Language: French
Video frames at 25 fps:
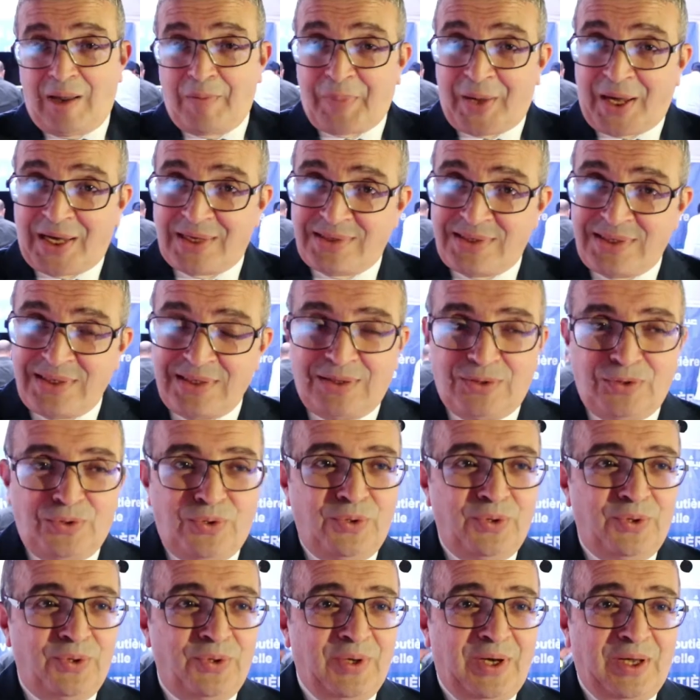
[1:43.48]
pratique
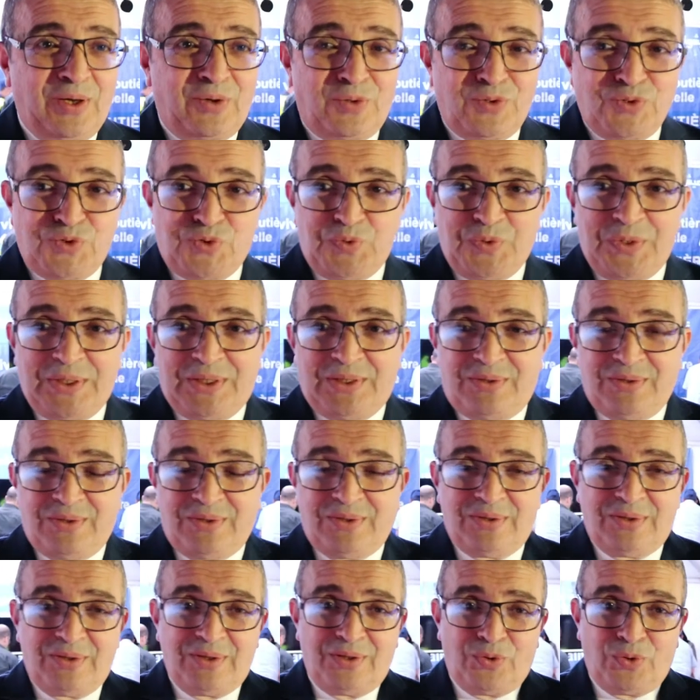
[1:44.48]
de la conduite
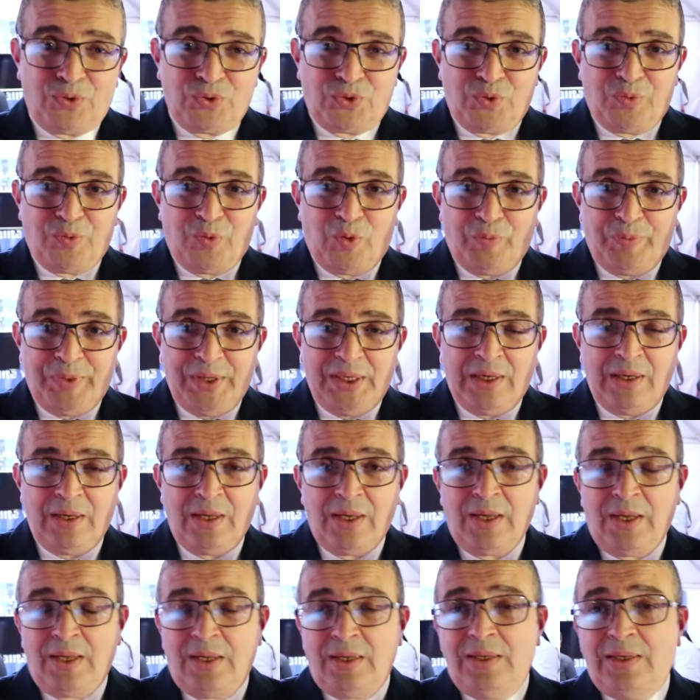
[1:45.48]
euh, automobile.
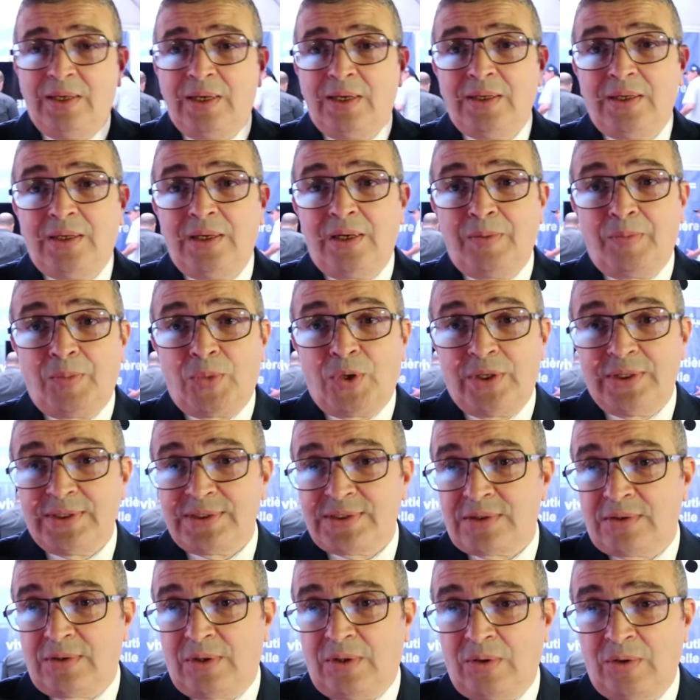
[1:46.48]
Il y a également un
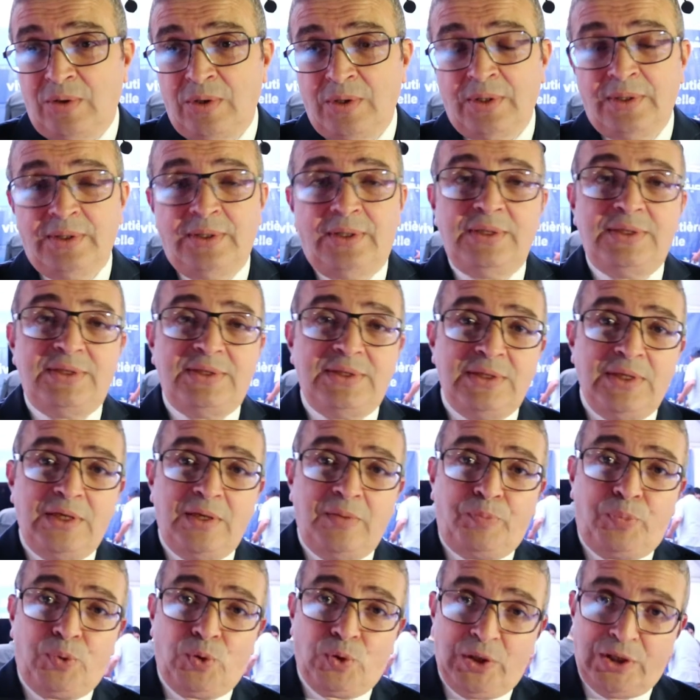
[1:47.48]
stand
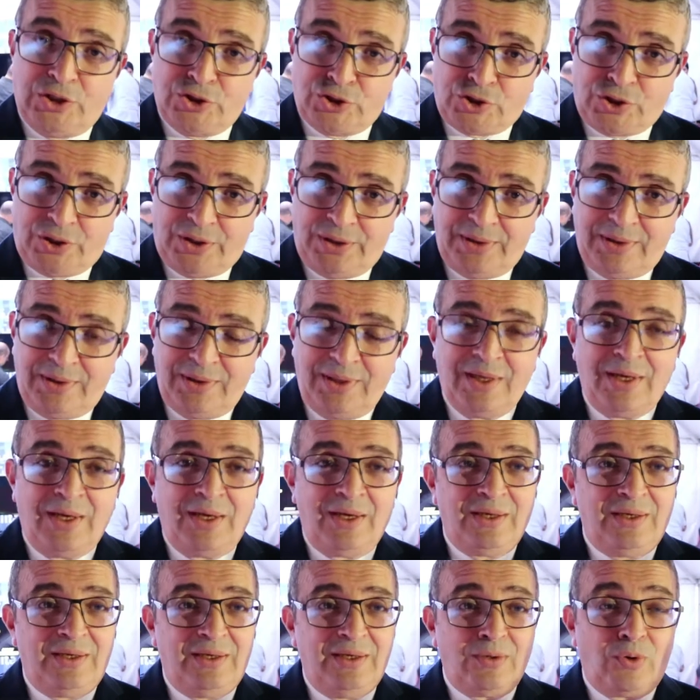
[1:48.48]
dédié pour les jeunes
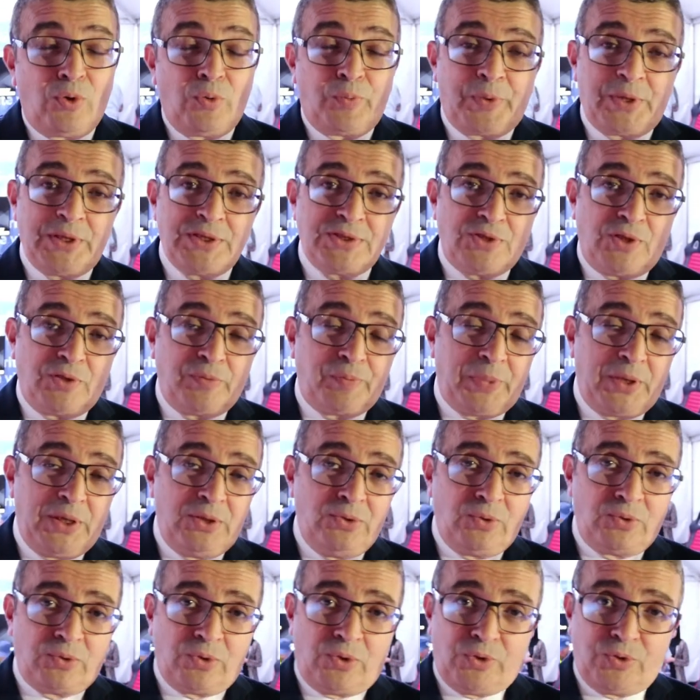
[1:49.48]
qui représente près
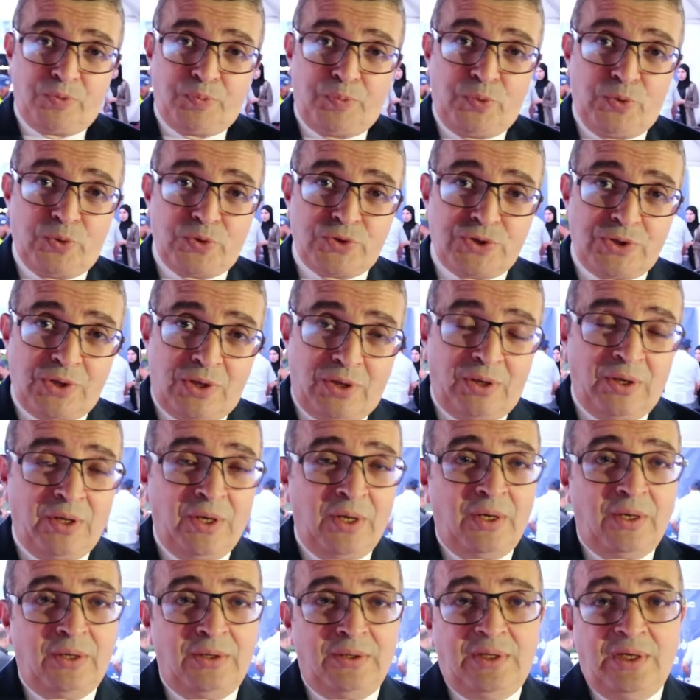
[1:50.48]
de 30%
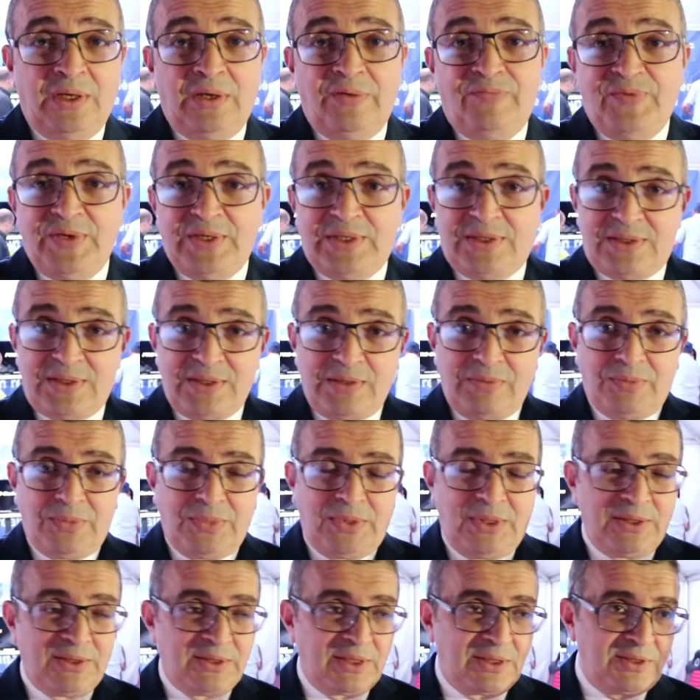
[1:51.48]
des victimes
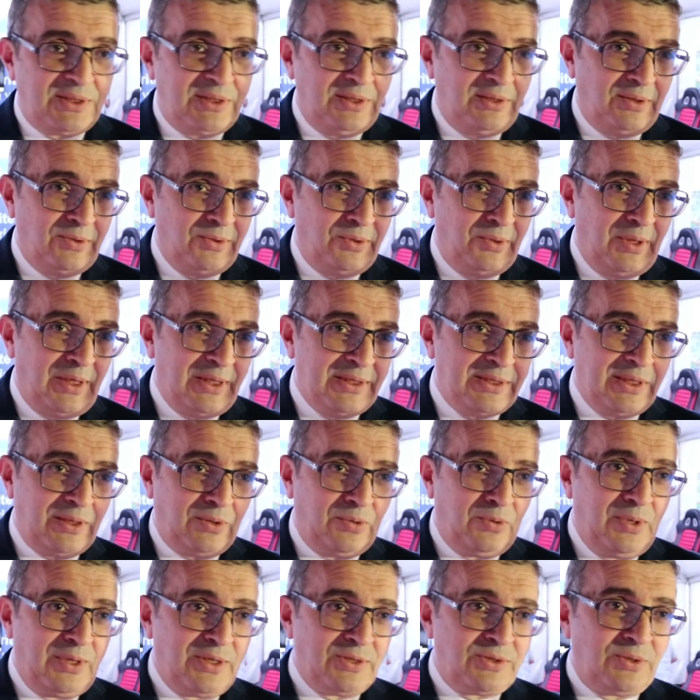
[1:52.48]
des accidents de la
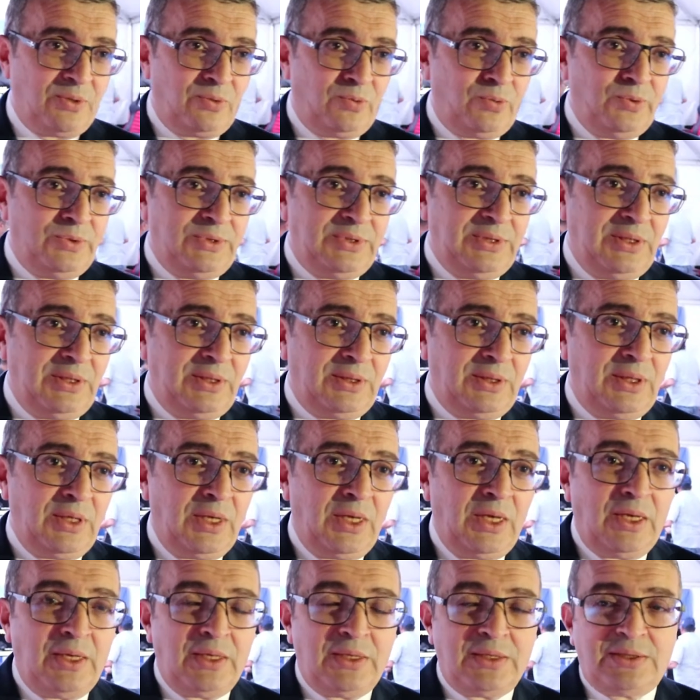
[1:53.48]
circulation routière.
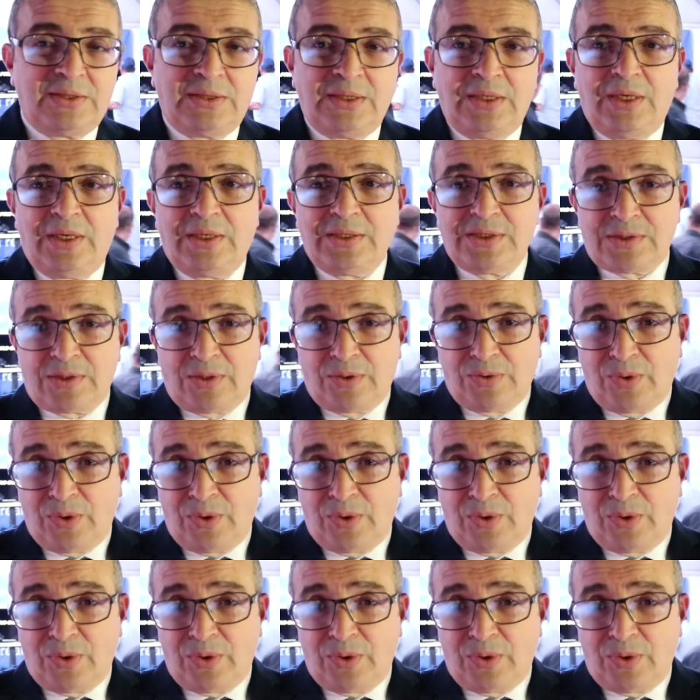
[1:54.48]
C'est un stand